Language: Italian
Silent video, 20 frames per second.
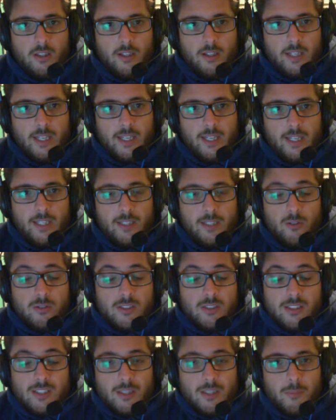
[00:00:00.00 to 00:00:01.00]
E
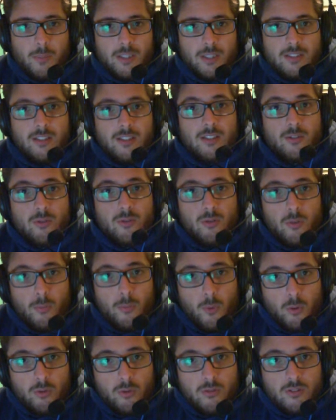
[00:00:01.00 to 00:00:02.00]
inoltre i design pattern sono
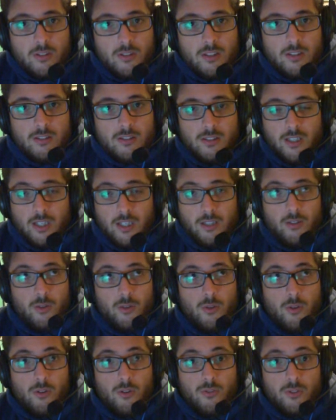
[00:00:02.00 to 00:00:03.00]
molti,
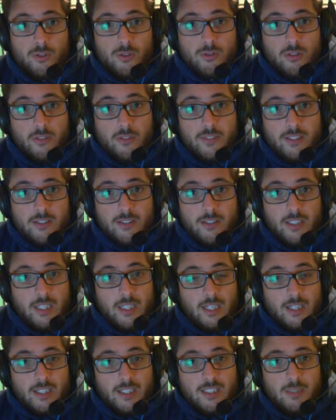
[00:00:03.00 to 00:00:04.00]
saranno forse una ventina
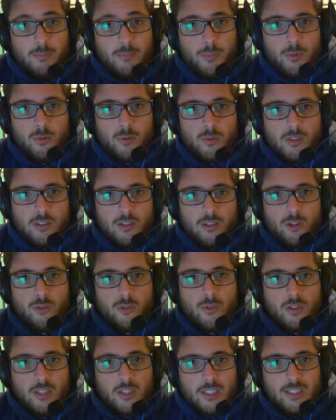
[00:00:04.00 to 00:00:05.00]
anche di più, quindi ci
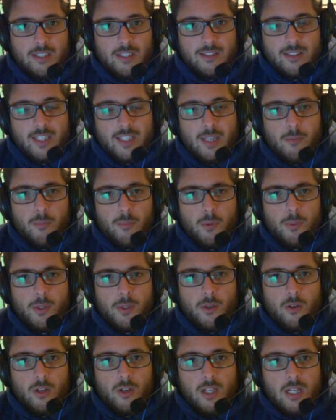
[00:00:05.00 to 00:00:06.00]
vorrà del tempo,
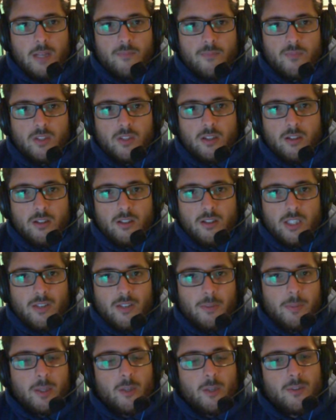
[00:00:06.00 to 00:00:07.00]
però eh, chi
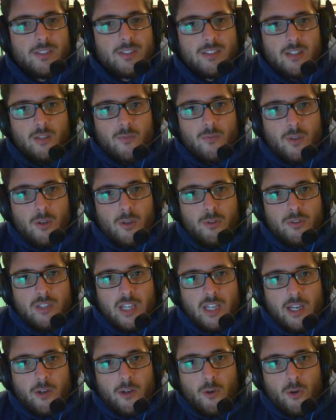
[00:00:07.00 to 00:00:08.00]
va piano passa ne va
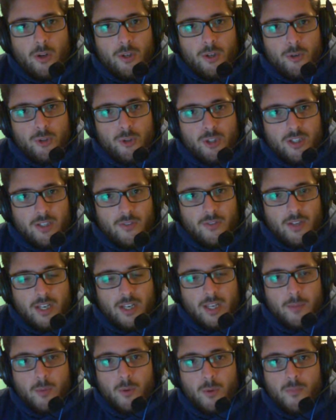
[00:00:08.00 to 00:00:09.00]
lontano e noi ci
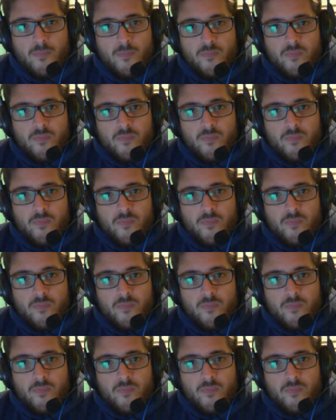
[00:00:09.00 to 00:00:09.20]
arriveremo.